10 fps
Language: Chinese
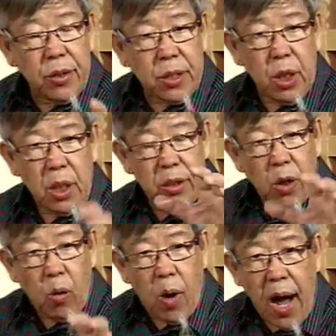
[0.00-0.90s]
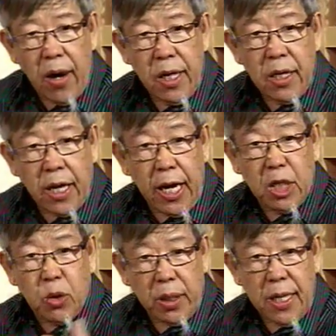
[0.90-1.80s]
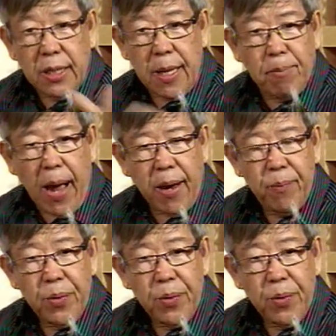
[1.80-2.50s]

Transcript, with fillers: 是华人可以决定成败，